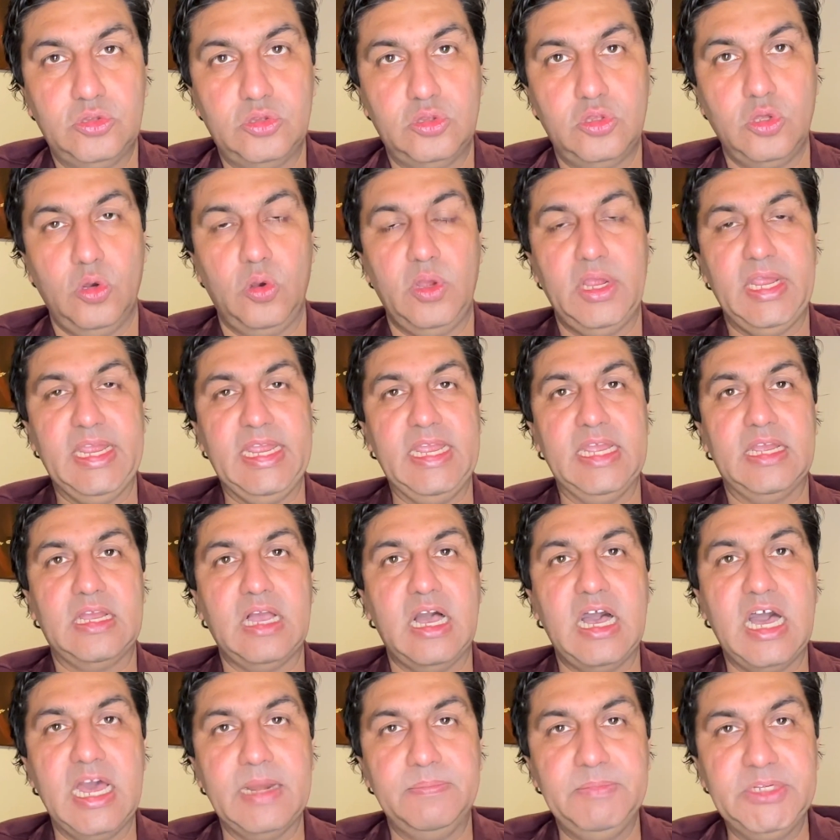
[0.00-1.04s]
तो एक
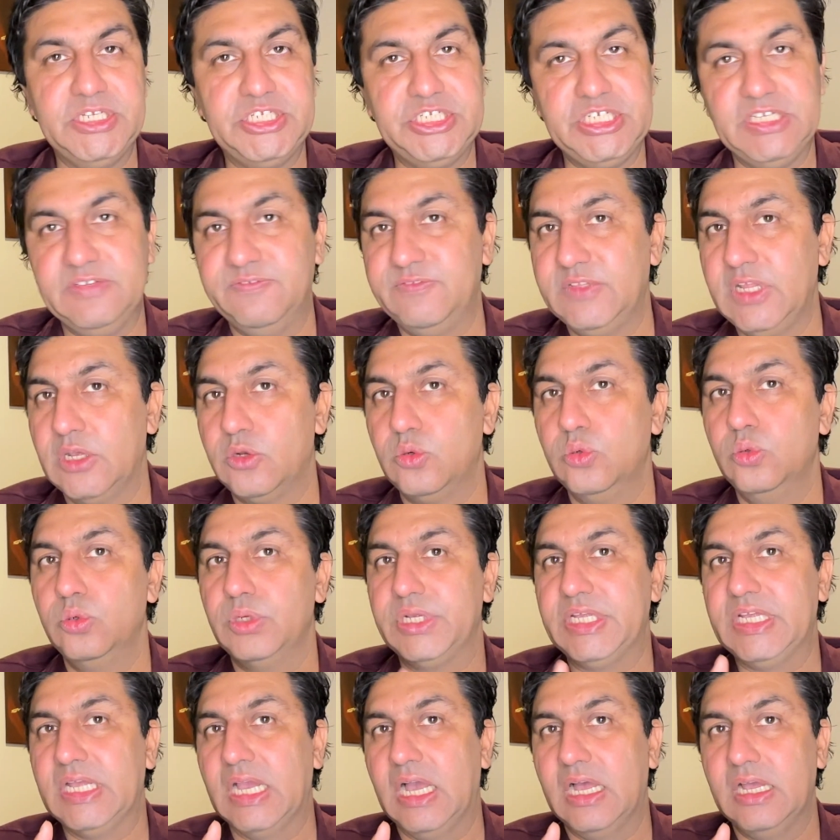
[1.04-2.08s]
आर्मी चीफ ने
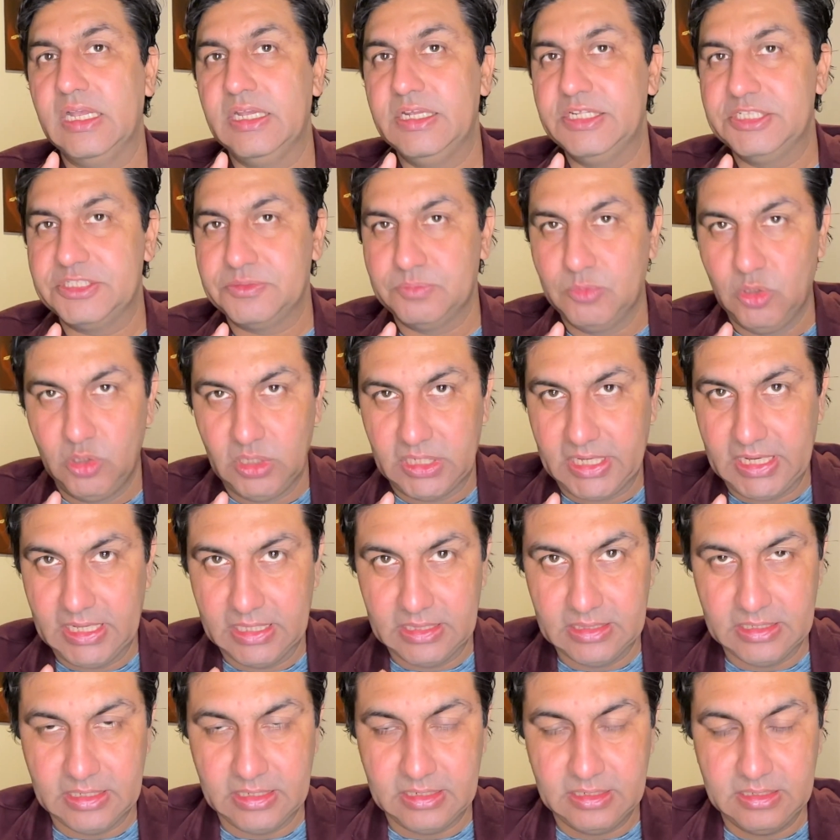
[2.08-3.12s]
कू किया इस मुल्क के
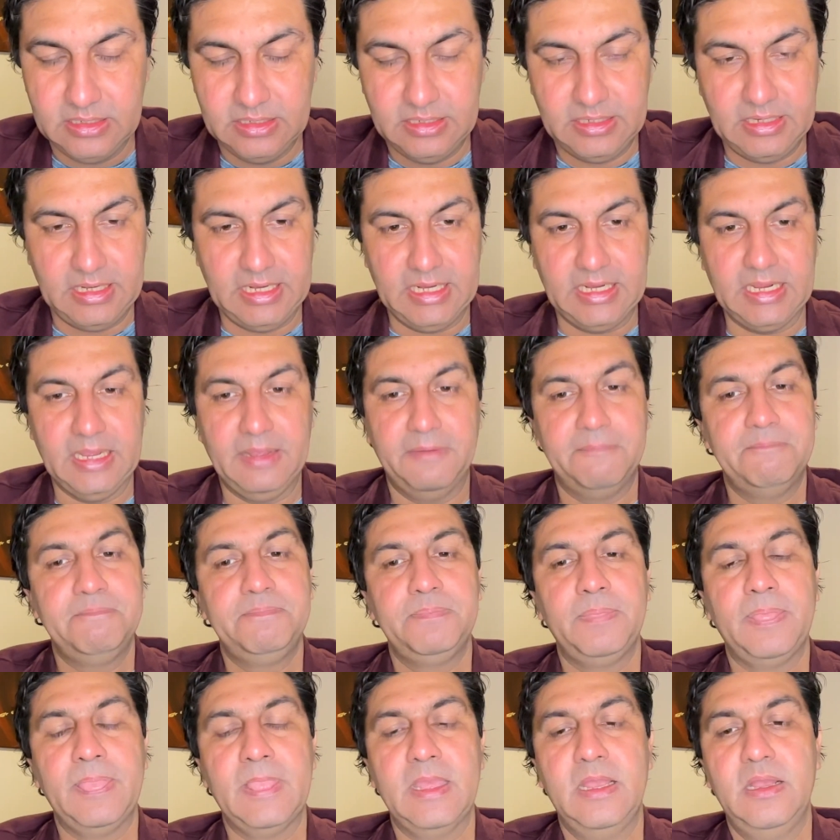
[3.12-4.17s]
अंदर ठीक है
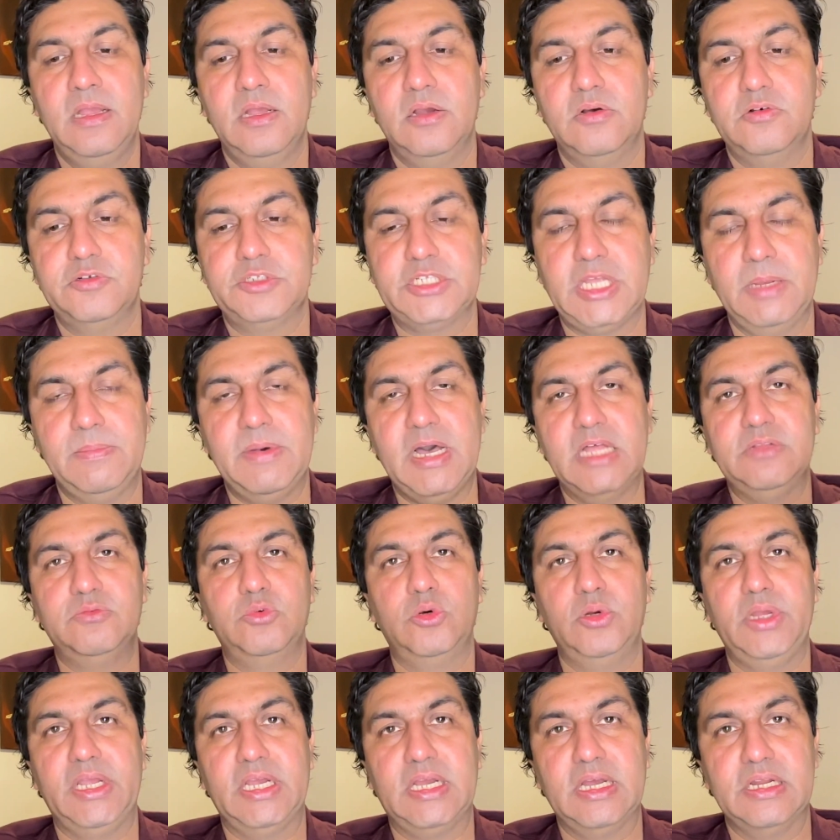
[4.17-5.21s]
उसके बाद
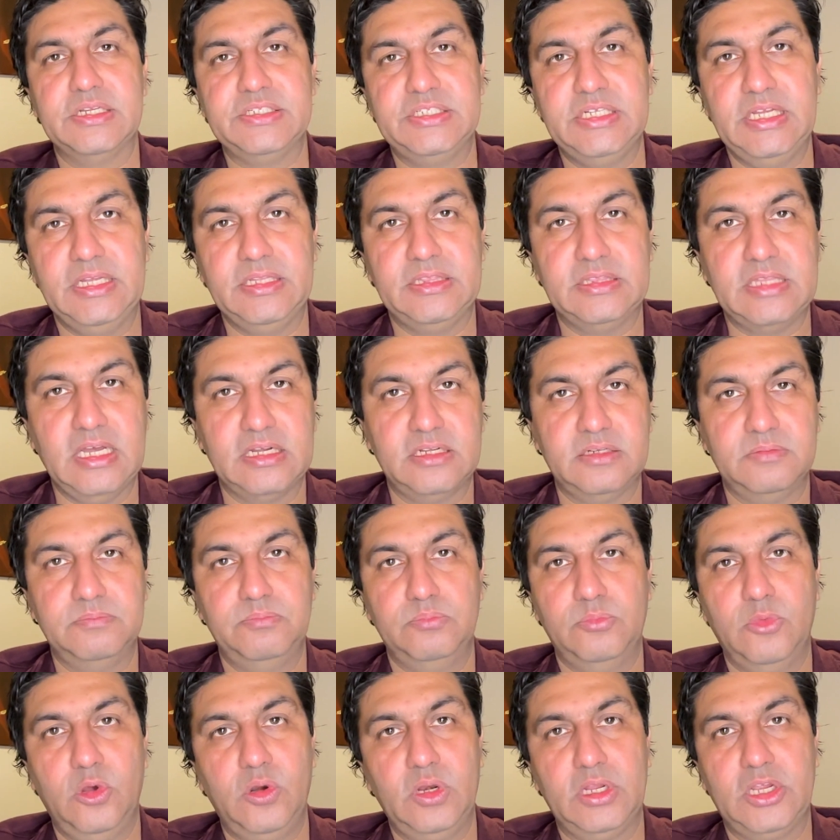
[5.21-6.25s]
वो एक अरसे तक
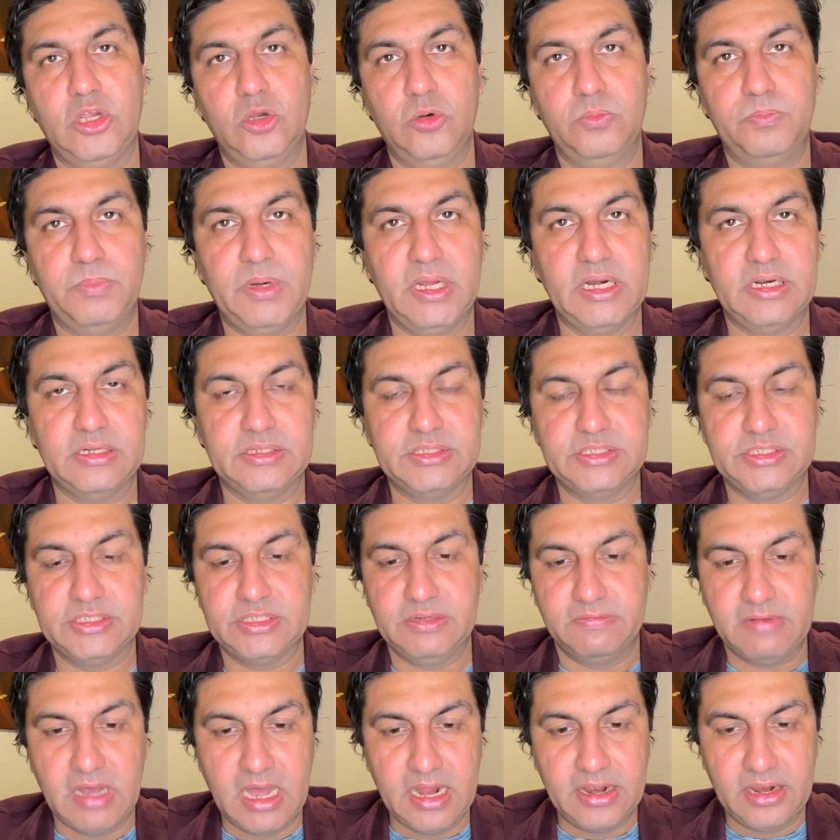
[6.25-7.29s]
मुल्क के ऊपर
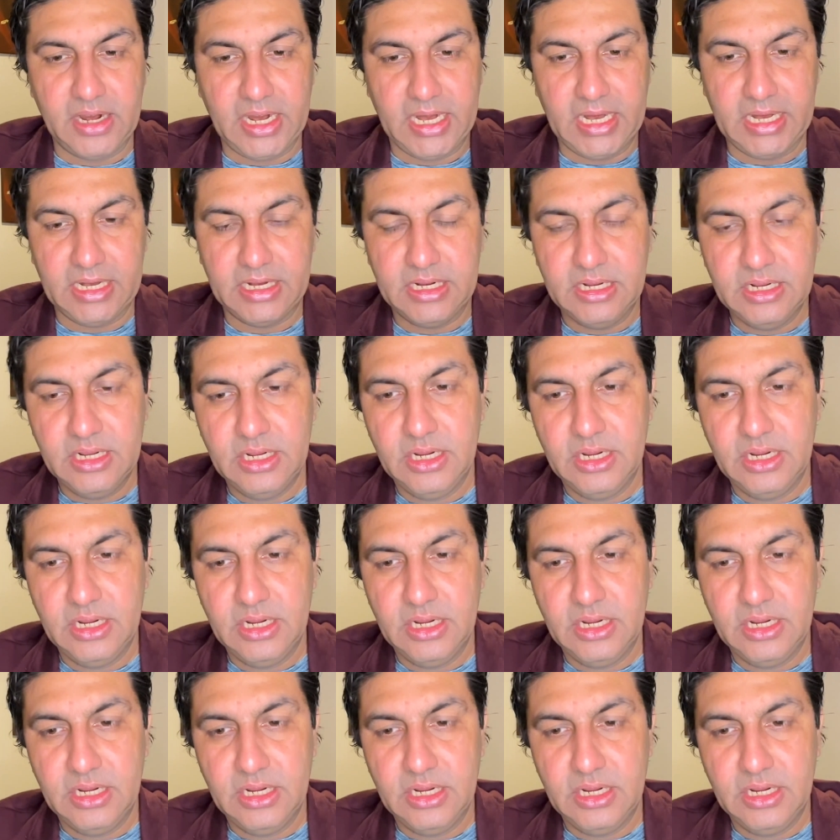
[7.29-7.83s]
सवार रहे